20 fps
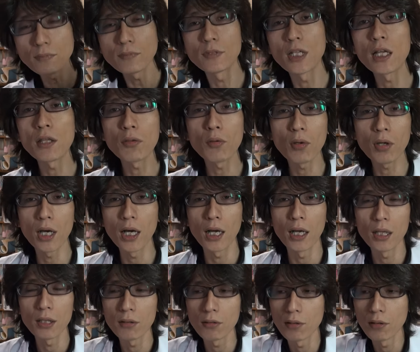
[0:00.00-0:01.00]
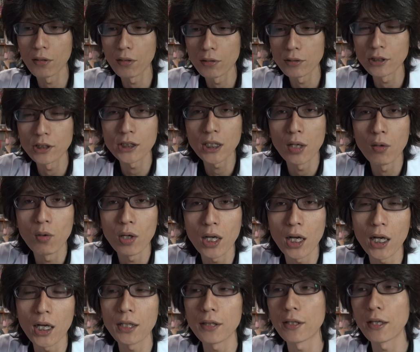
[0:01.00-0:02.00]
なんとかあの時間は
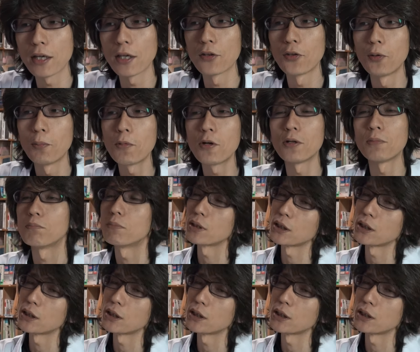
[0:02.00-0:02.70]
かかったけども、